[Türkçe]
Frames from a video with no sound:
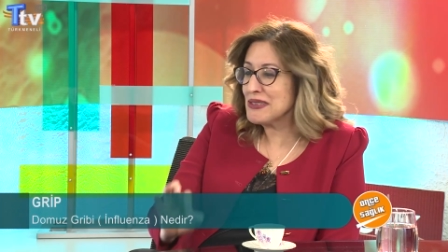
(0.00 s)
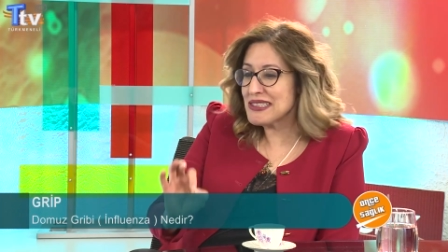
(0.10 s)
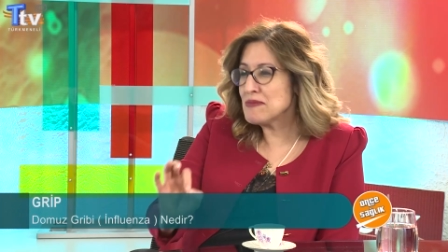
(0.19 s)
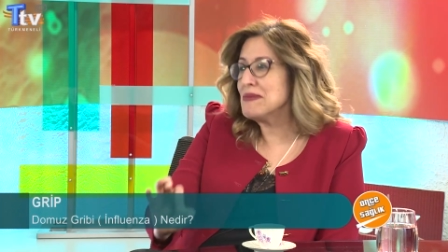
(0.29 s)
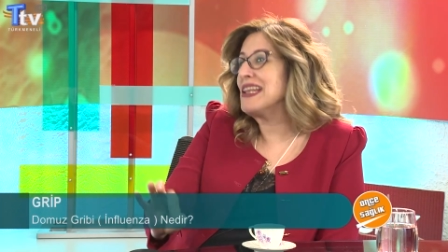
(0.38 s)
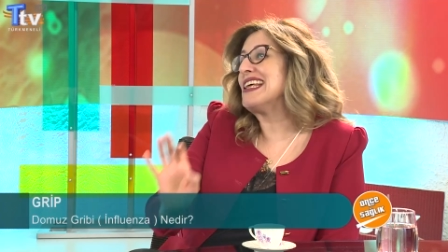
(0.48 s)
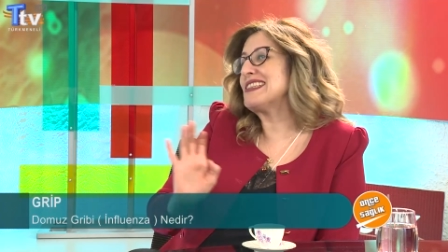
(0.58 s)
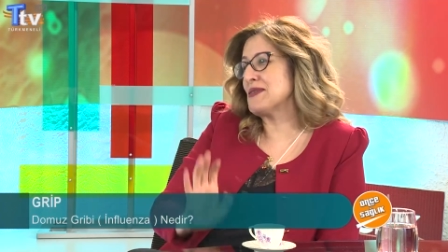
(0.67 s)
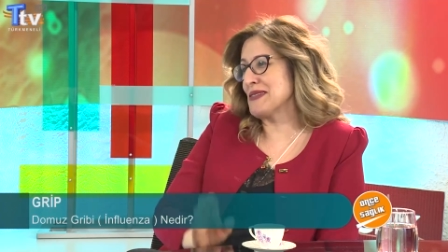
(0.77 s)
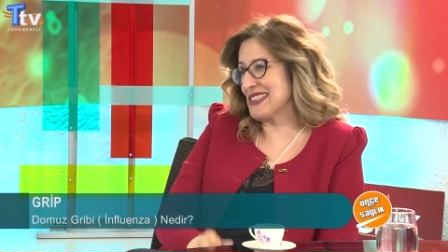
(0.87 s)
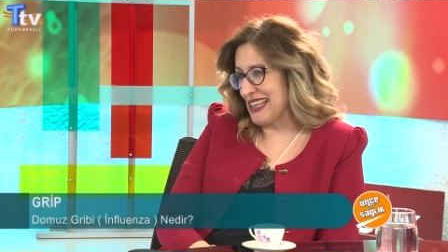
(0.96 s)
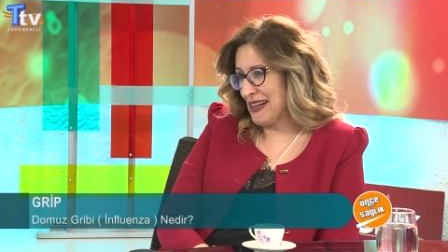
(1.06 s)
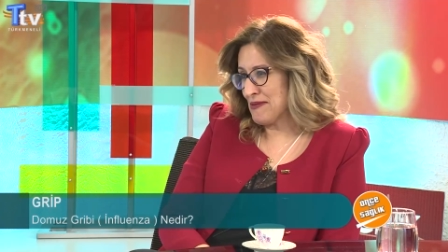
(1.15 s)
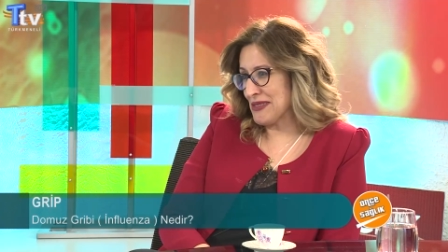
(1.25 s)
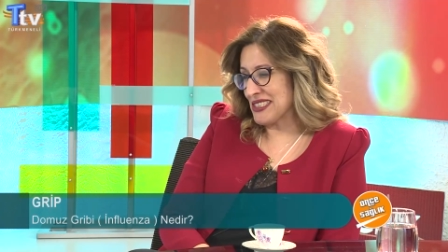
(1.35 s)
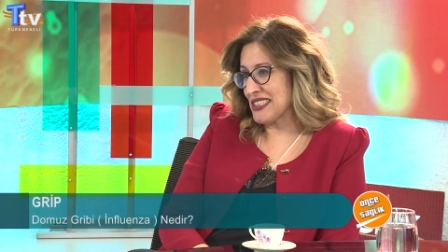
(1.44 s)
bizim milletimiz
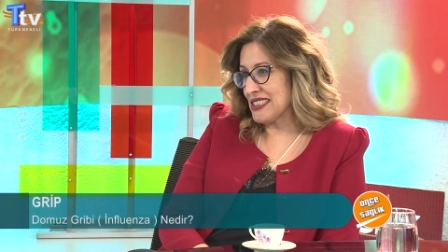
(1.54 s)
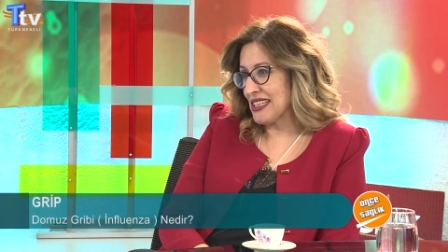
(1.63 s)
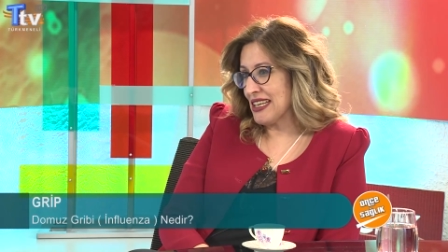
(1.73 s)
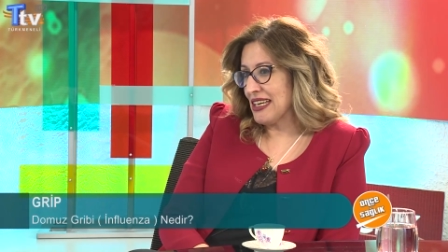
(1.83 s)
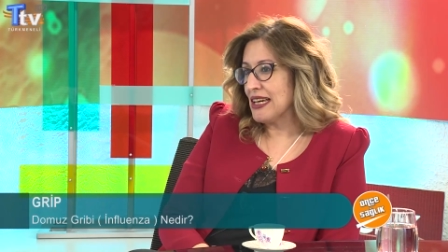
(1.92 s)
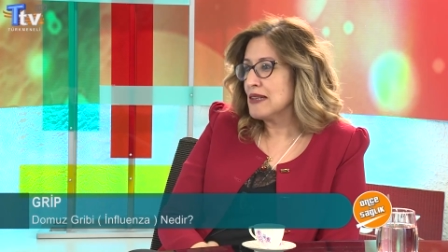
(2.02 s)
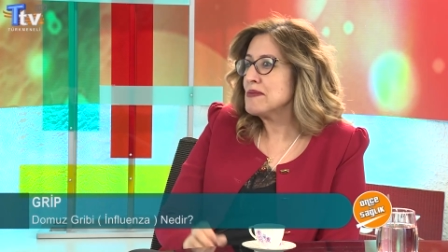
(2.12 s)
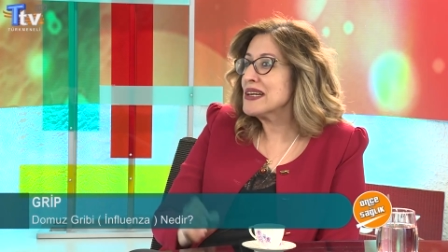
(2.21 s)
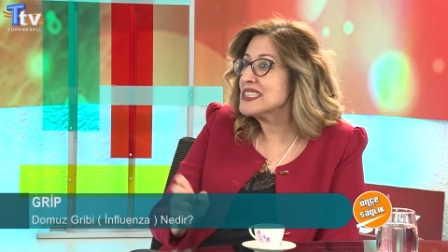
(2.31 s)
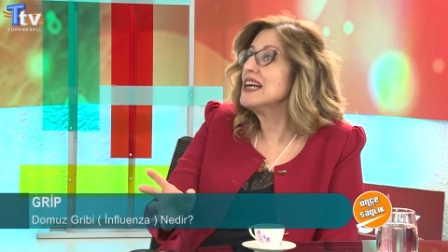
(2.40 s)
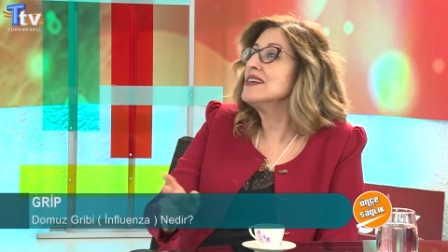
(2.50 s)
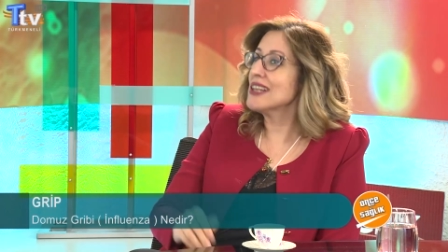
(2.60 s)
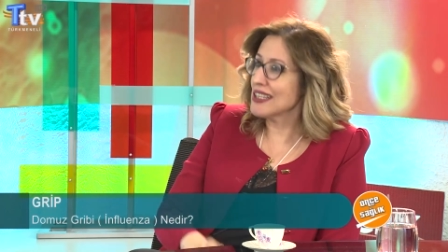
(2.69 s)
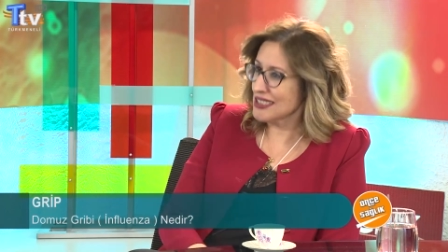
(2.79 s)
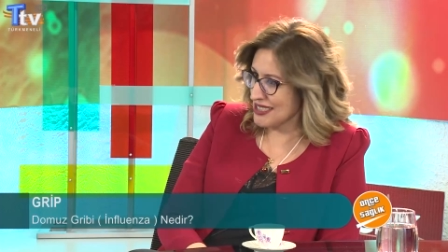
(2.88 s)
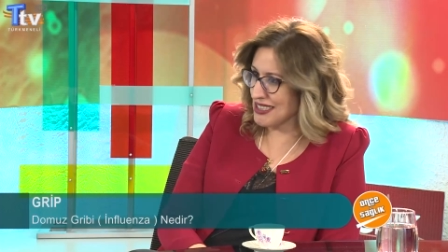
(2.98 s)
yapmıştır.
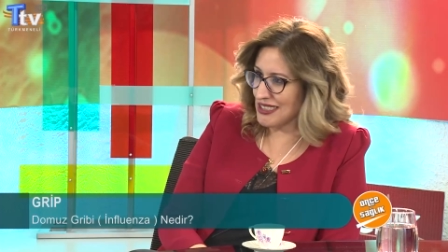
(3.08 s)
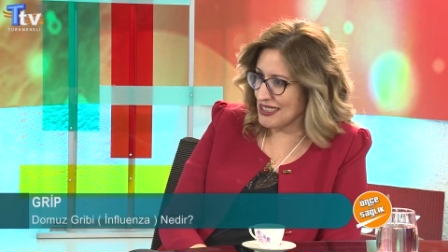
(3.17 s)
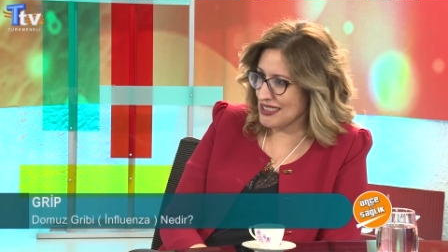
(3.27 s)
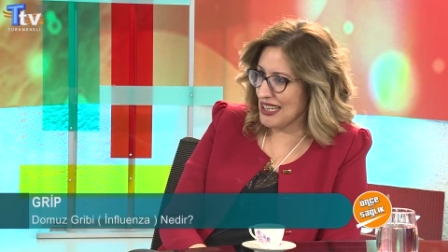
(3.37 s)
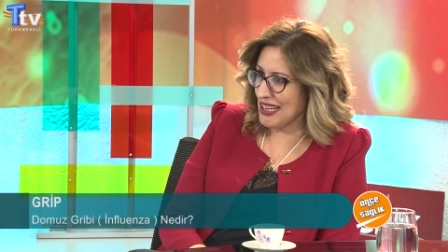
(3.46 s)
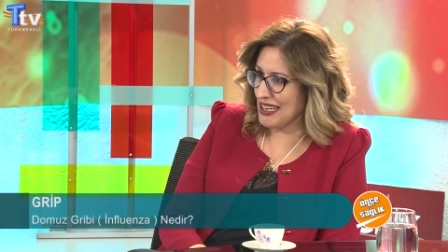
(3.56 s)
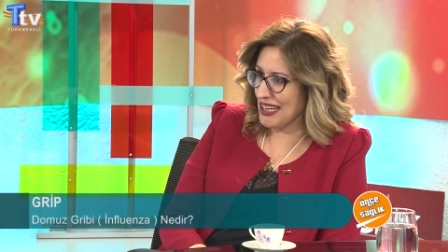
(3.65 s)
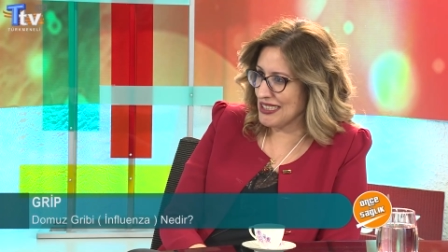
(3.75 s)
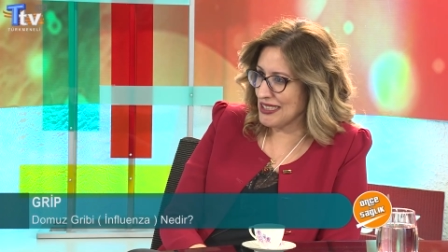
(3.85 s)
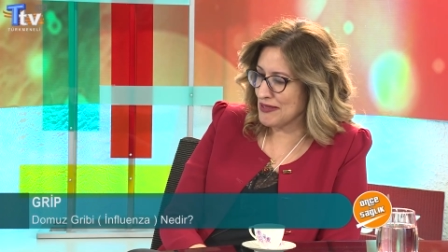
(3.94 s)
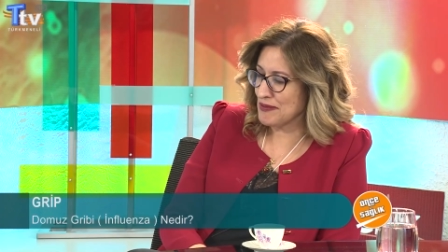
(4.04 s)
Paçavra hastalığı derler.